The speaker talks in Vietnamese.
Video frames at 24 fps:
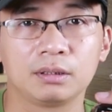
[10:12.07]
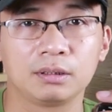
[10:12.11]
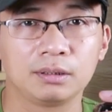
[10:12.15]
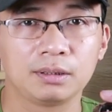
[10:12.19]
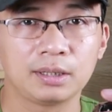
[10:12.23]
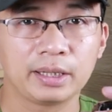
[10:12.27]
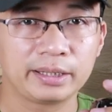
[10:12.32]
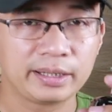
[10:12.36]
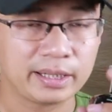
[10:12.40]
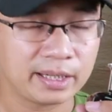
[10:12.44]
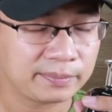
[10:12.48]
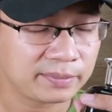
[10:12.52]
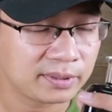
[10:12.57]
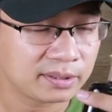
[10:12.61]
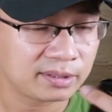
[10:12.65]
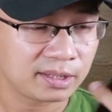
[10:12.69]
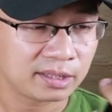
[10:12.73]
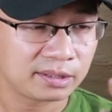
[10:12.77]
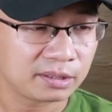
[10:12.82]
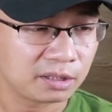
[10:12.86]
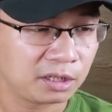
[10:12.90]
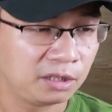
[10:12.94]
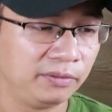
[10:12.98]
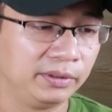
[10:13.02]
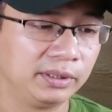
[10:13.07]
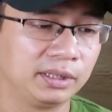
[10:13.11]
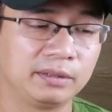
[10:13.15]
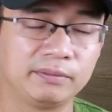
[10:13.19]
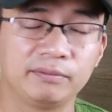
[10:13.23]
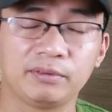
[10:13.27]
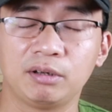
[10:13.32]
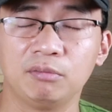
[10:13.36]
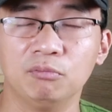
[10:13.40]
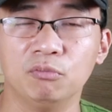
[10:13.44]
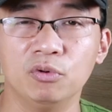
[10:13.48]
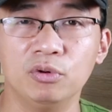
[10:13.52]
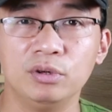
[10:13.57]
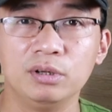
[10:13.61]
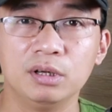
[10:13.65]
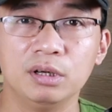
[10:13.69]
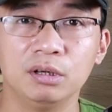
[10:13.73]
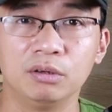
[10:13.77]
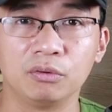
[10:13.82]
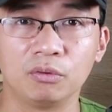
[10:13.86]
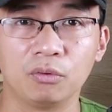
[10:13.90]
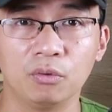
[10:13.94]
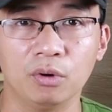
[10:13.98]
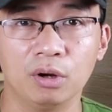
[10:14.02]
các anh em chắc chắn sẽ không phải thất vọng mùi
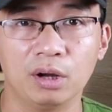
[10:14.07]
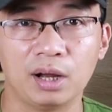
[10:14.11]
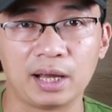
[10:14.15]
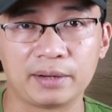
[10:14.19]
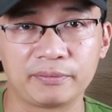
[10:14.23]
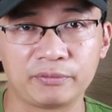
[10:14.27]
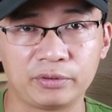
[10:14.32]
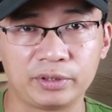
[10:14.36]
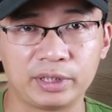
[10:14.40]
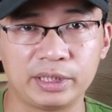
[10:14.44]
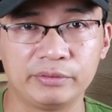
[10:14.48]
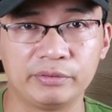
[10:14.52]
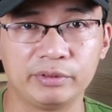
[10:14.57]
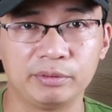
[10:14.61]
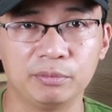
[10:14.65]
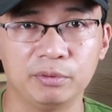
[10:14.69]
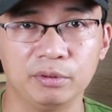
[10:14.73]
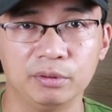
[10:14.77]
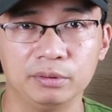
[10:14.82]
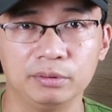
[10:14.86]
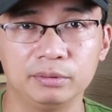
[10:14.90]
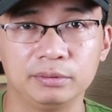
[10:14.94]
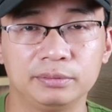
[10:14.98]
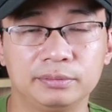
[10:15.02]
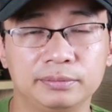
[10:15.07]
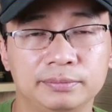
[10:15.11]
hương của Unforgivable.